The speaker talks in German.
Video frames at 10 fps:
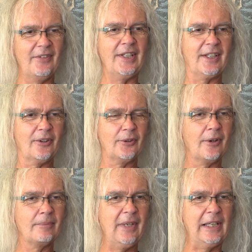wenn ich dann auch
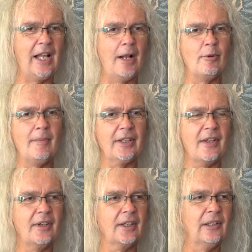noch ein Metal-Album mache,
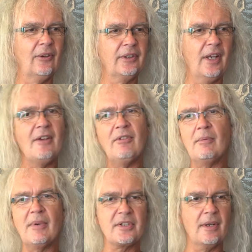dann sagen die Leute, ey,
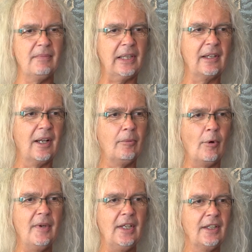warum machst du denn ein
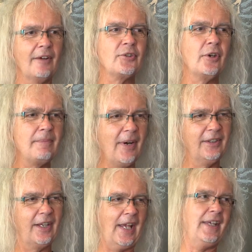Metal-Album? Ja, was soll ich
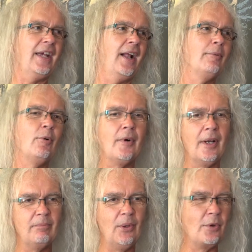machen? Ein Reggae-Album
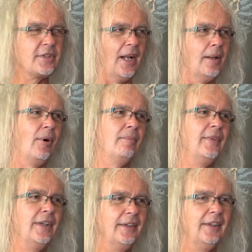oder ein Blues-Album?
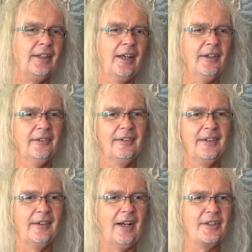Ja,
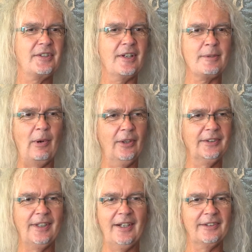als Chris
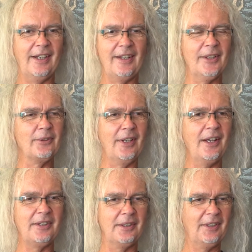Bolton da, keine Ahnung,
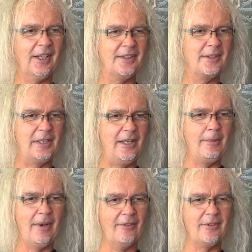nein, nein, ich
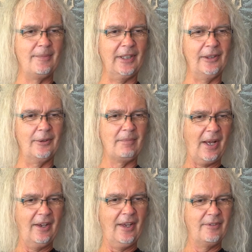liebe Heavy Metal und
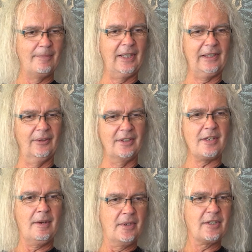mache Heavy Metal und
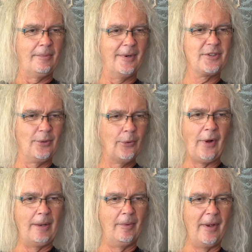deshalb ist auch mein
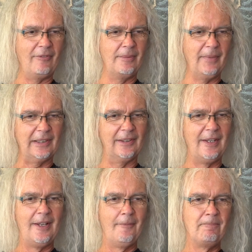Soloalbum Heavy Metal.
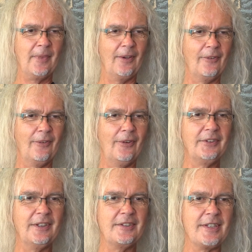
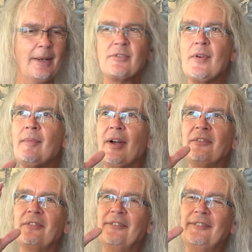Und selbst wenn
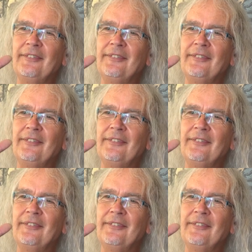man